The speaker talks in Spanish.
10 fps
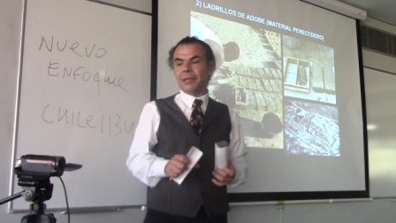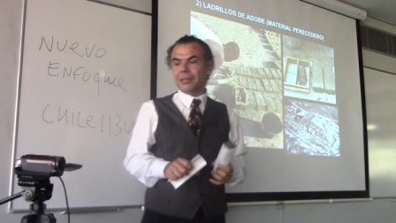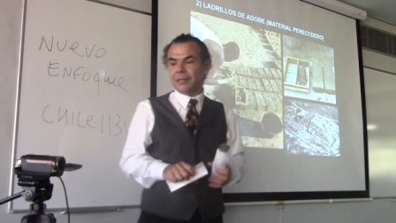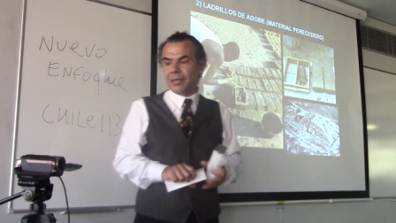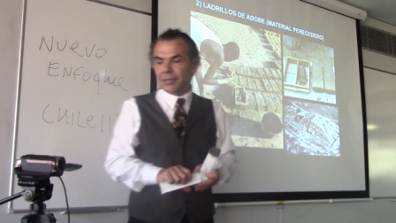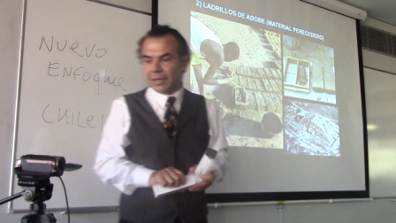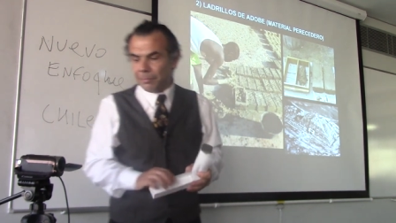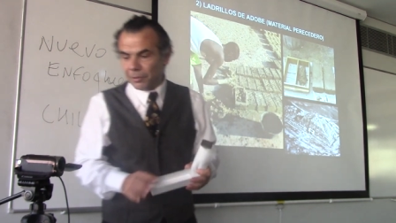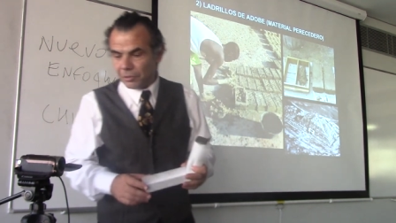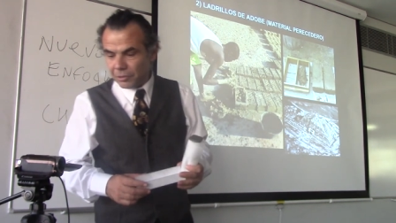satelital
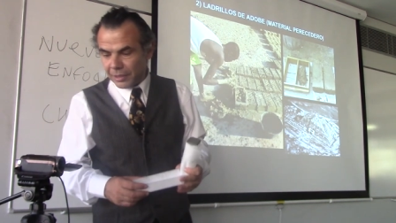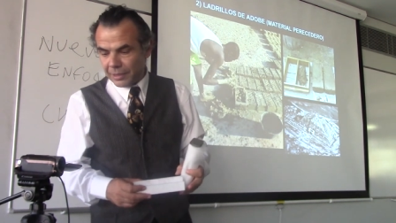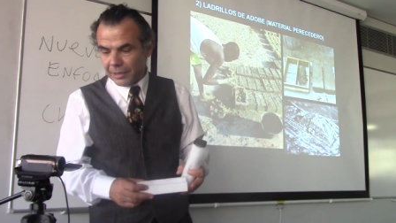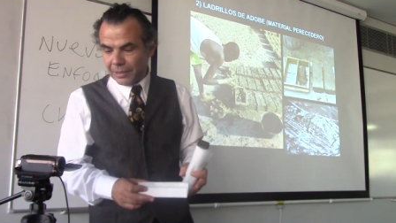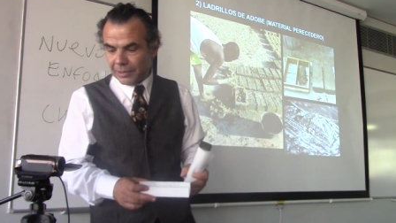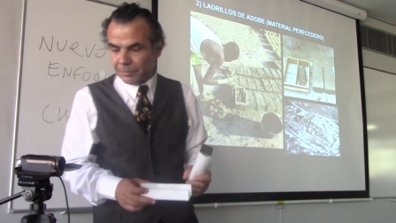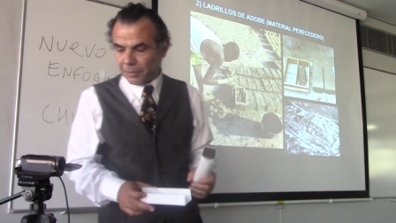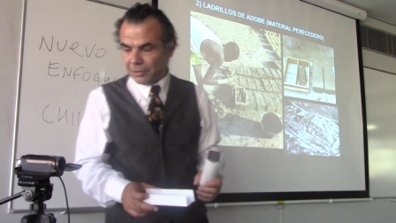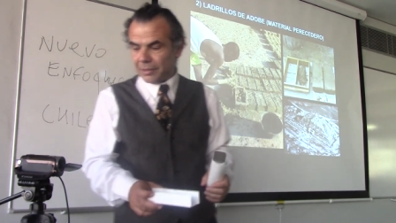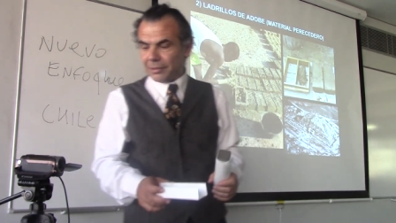por si ustedes quieren
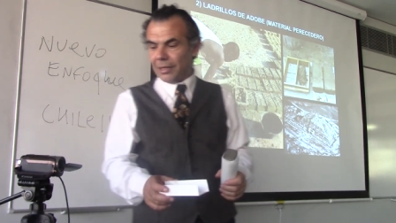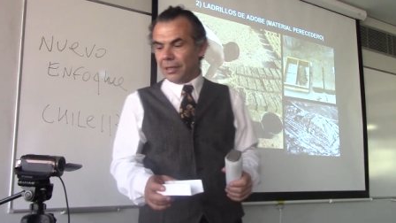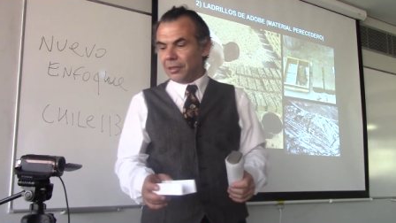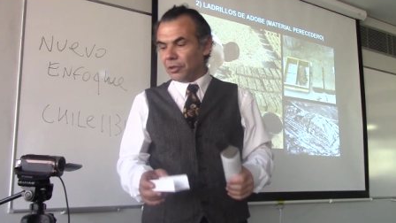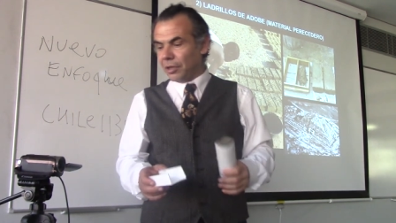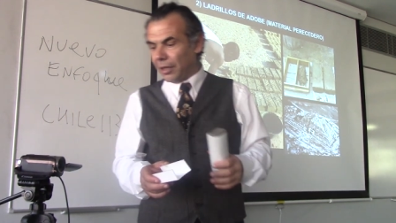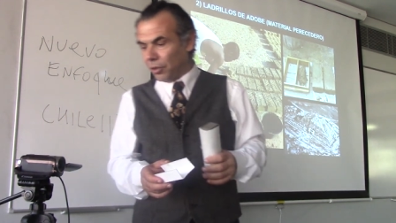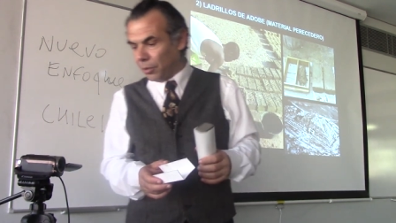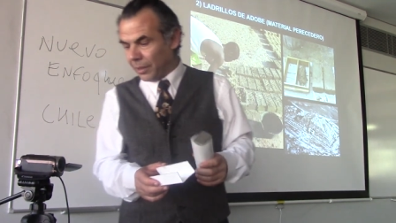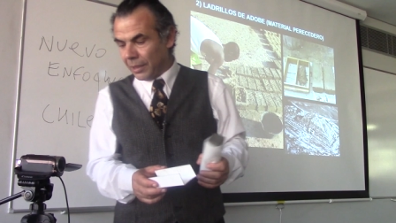ponerse a hacer ladrillos de
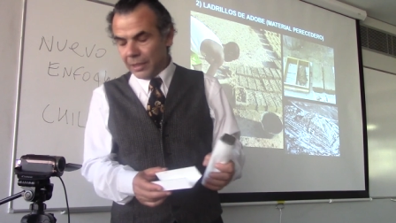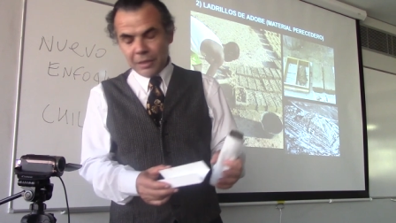adobe.